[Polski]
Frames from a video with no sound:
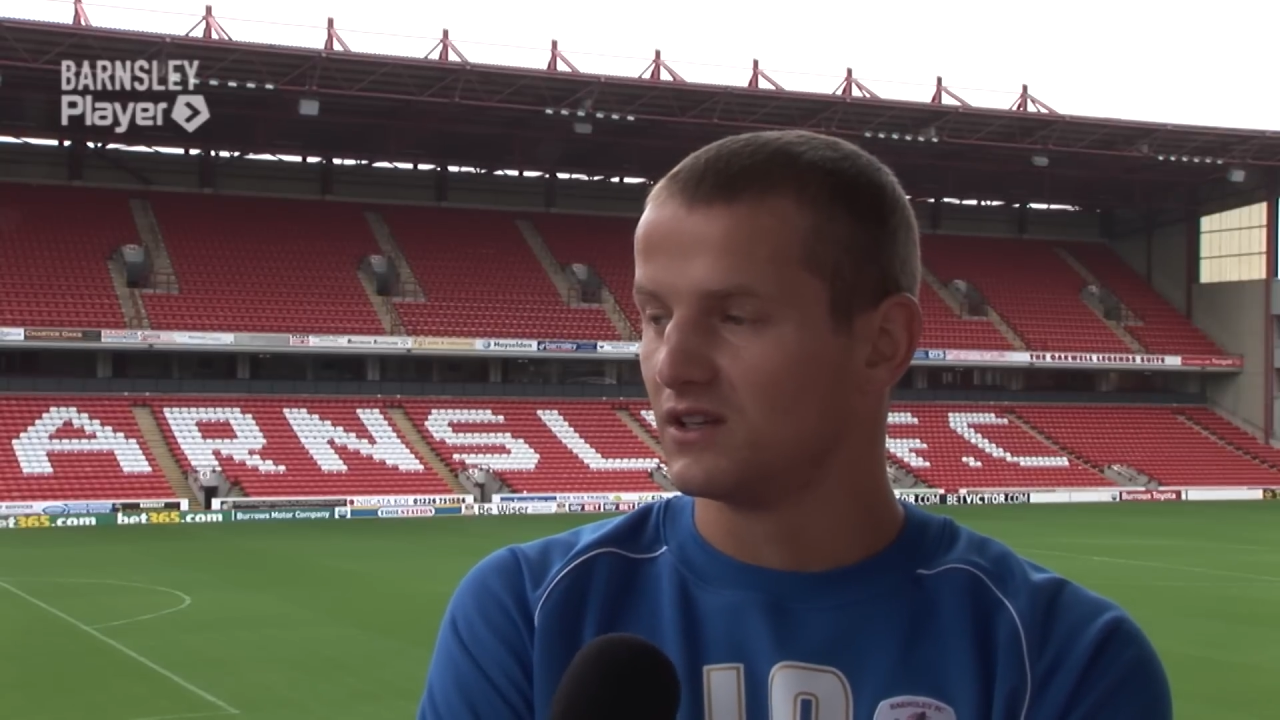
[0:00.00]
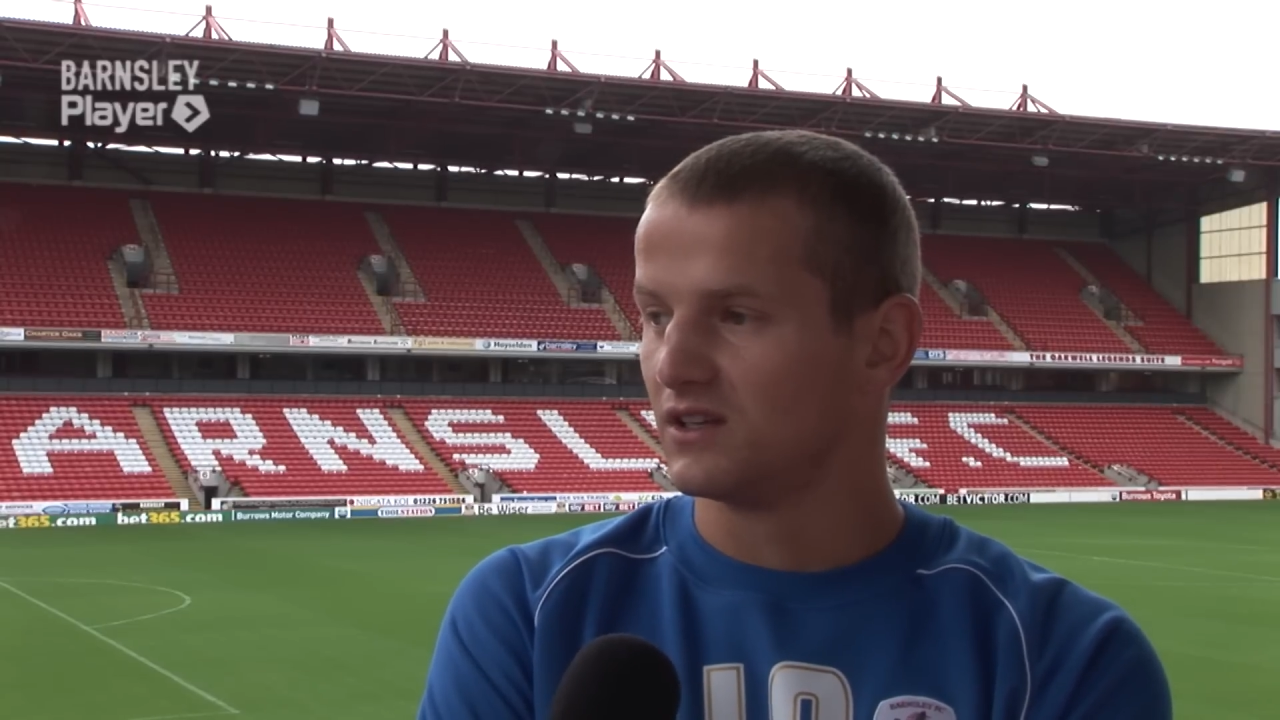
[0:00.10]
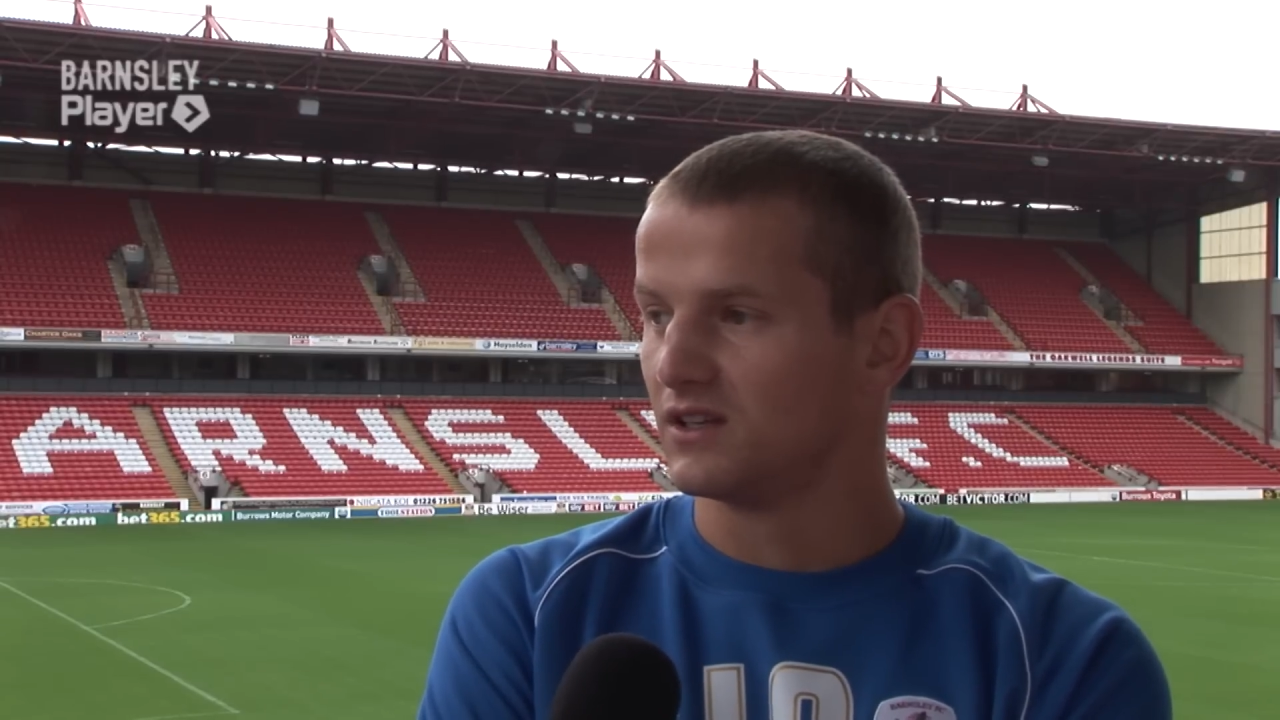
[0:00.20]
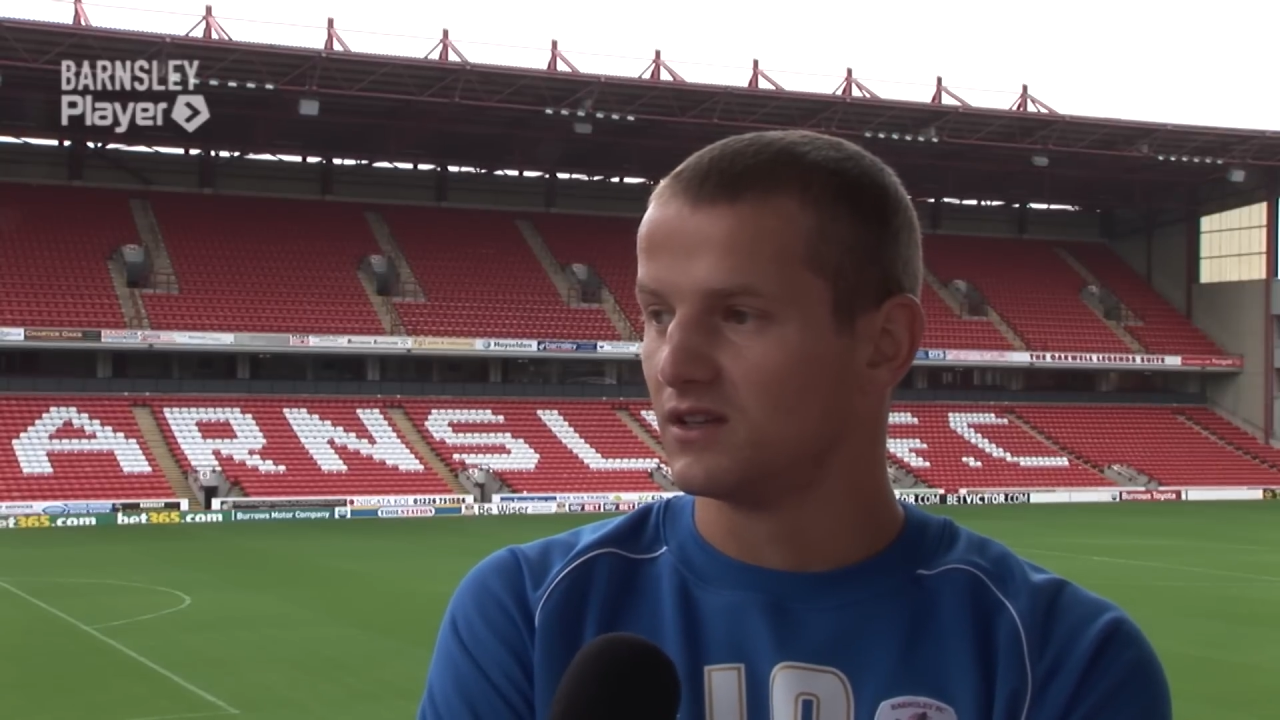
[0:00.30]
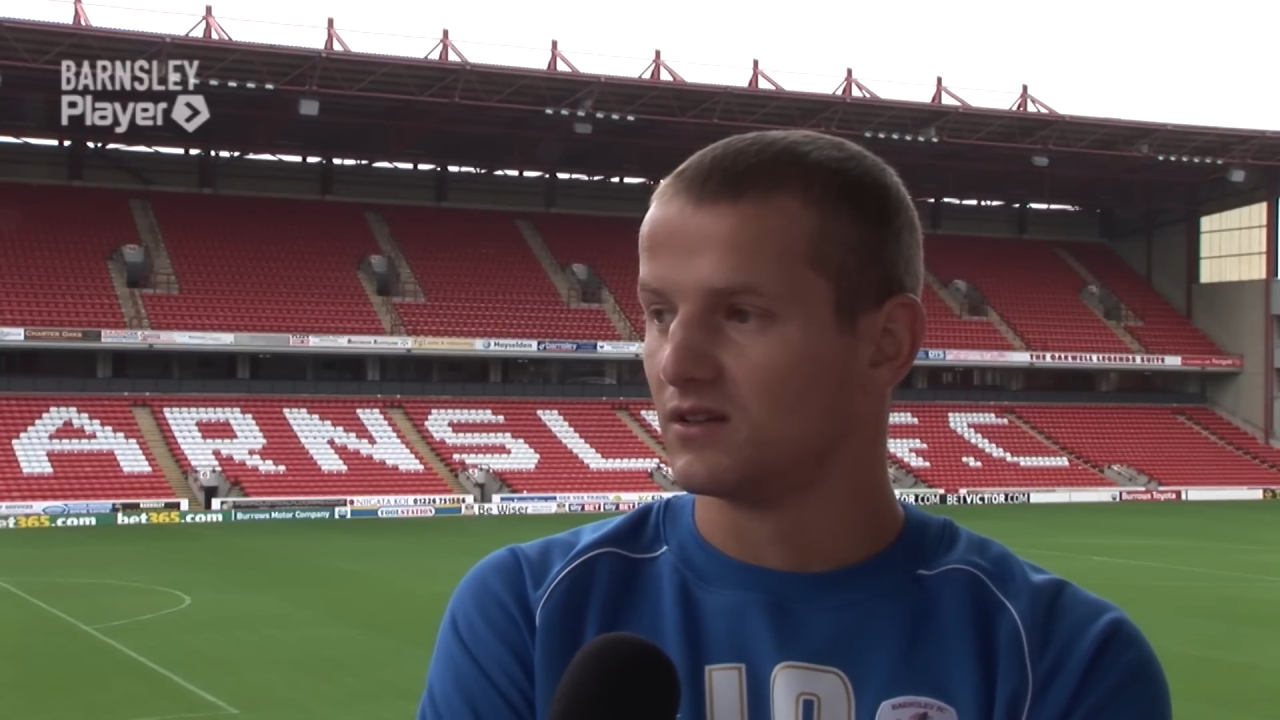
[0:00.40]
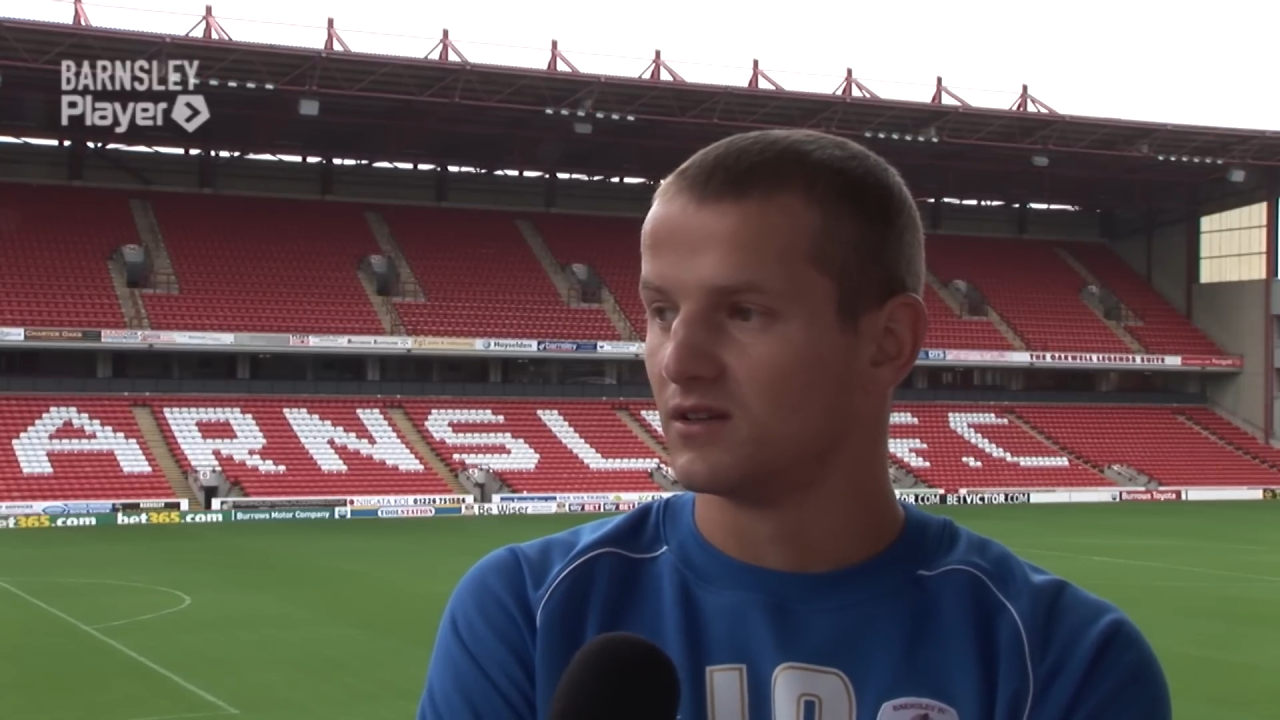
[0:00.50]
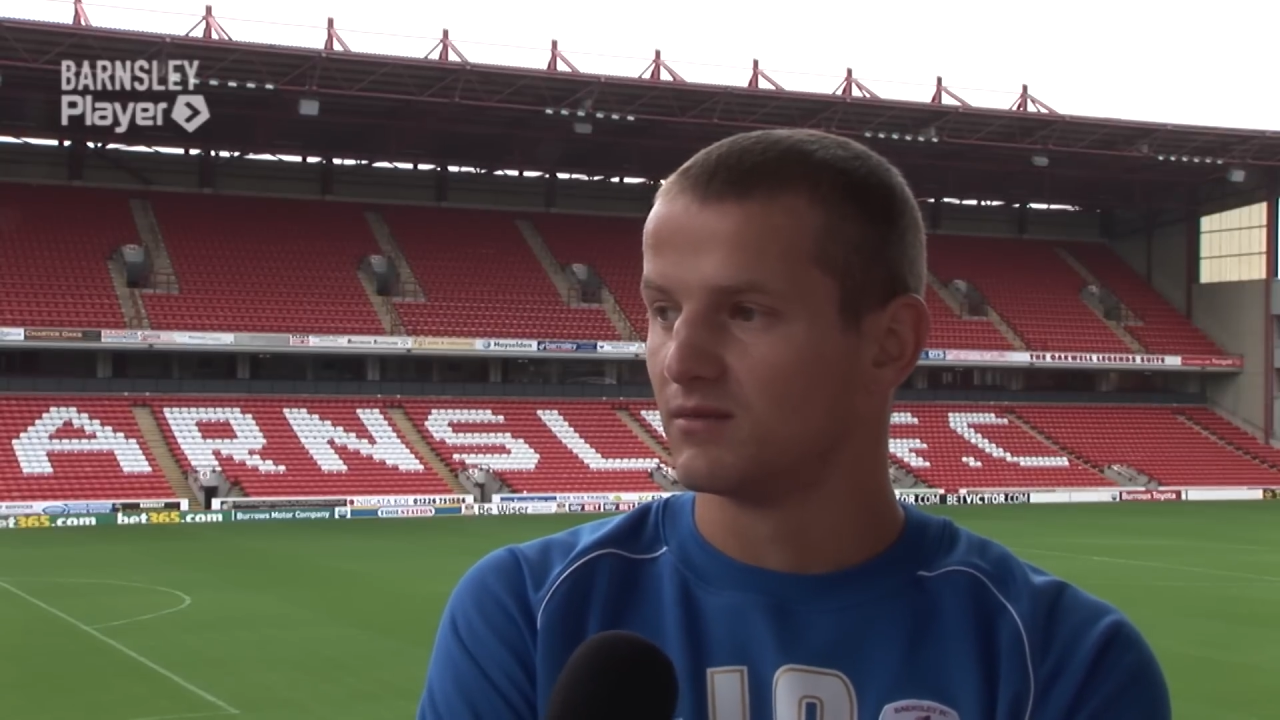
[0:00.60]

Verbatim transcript: i